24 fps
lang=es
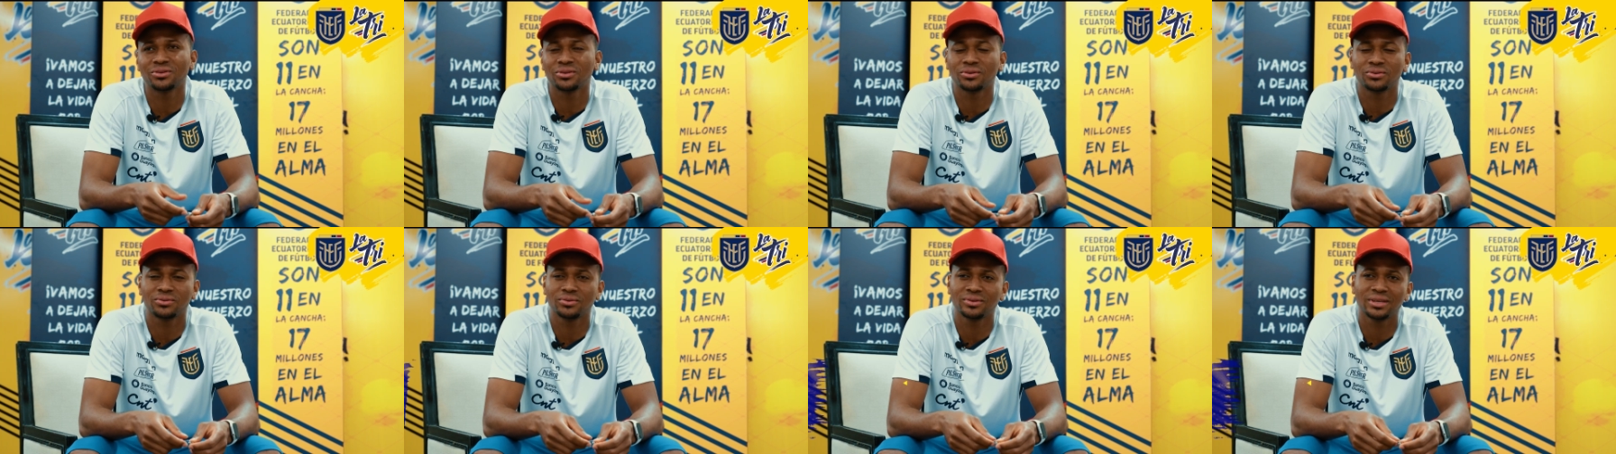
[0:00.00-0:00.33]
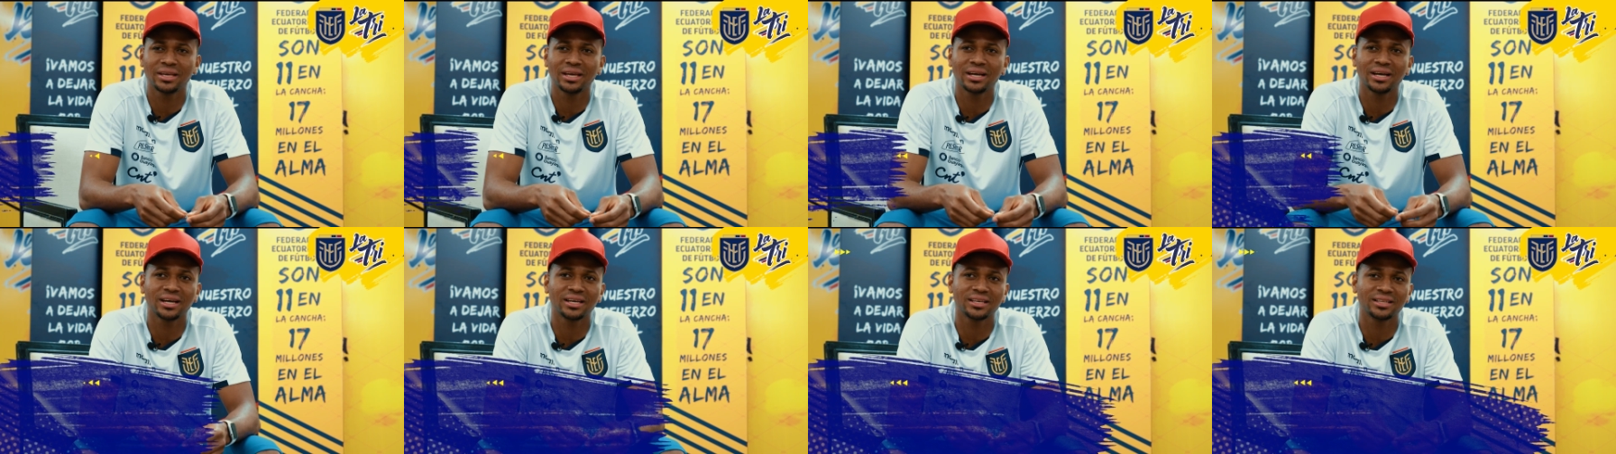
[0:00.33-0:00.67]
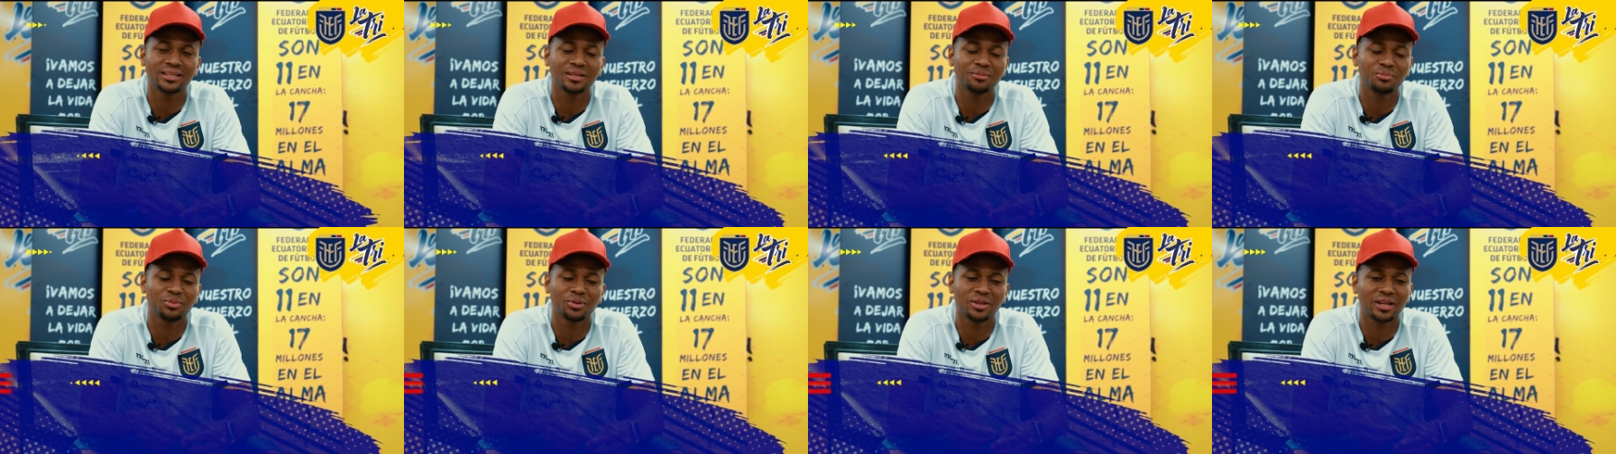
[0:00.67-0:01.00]
cuando tú llegas y
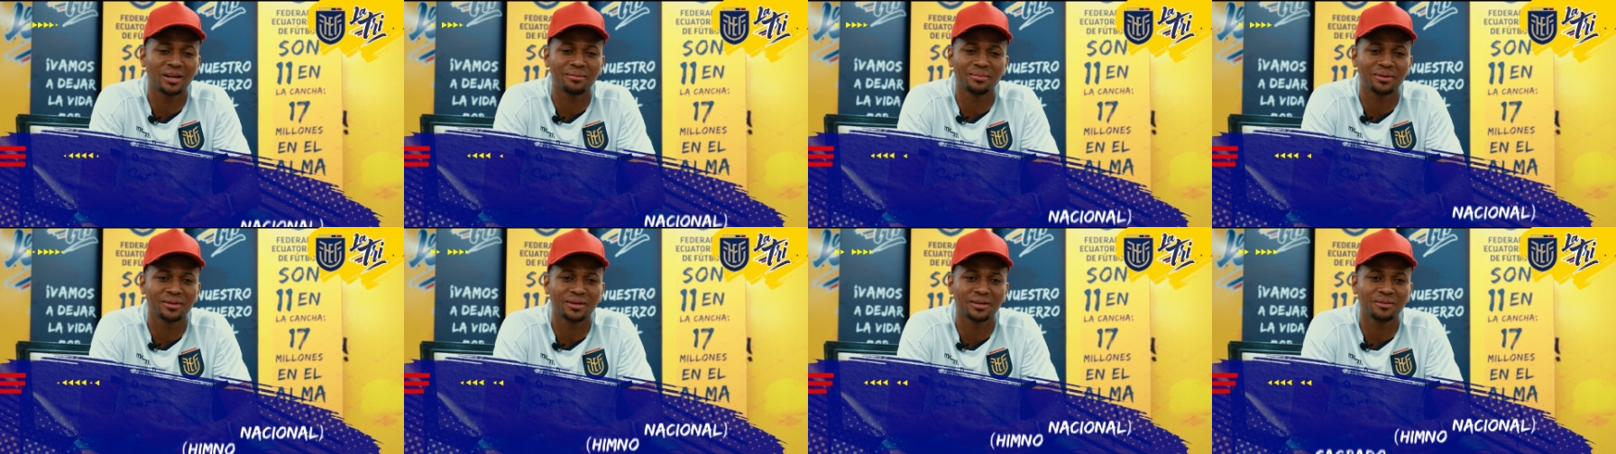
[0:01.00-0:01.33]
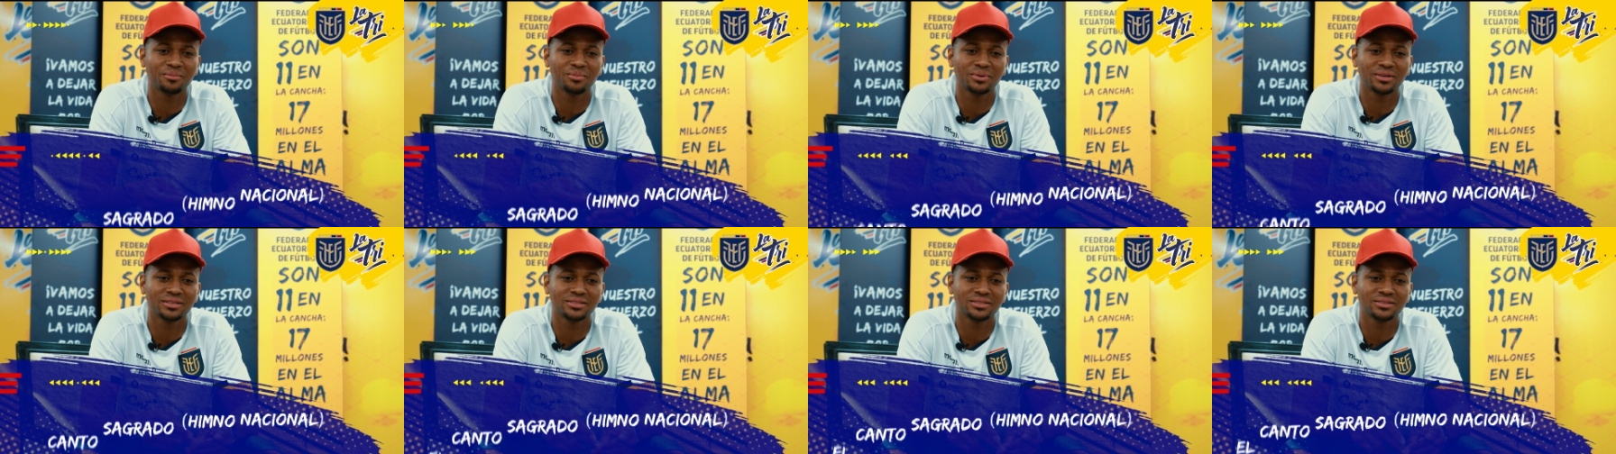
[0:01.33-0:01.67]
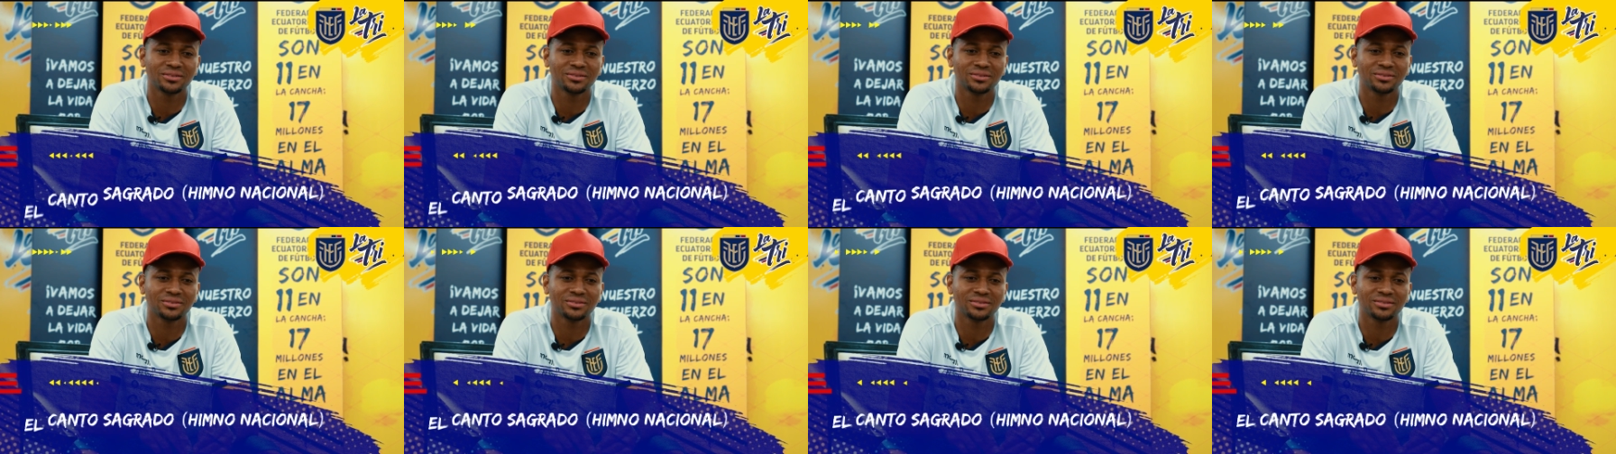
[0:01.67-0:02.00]
te pones la mano en el
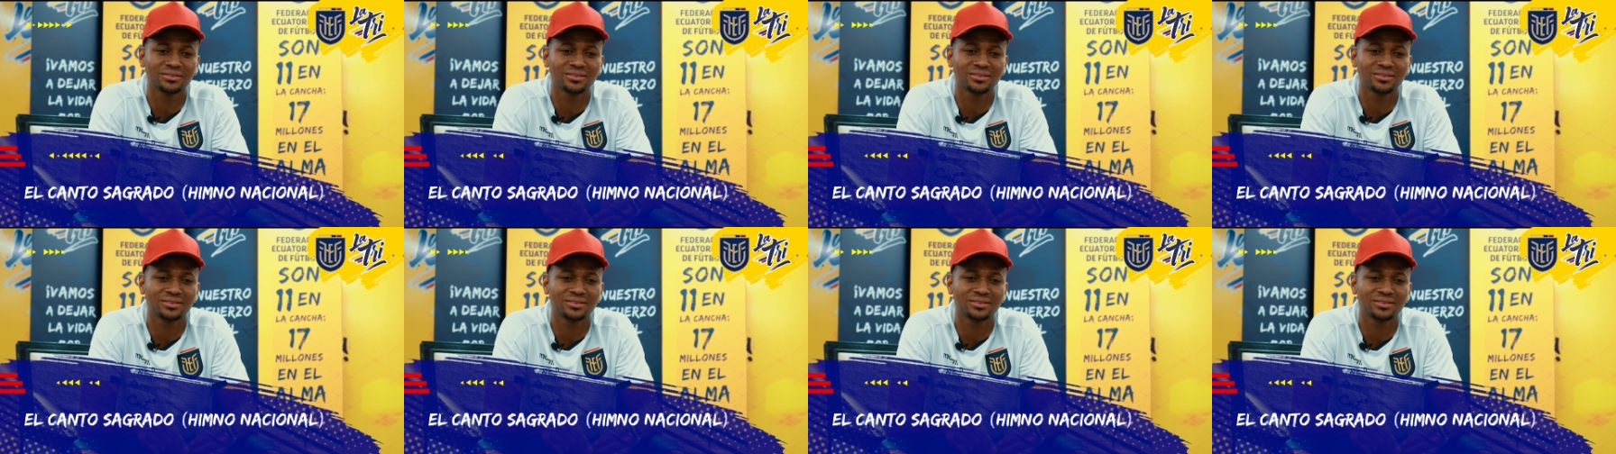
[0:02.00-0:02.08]
pecho,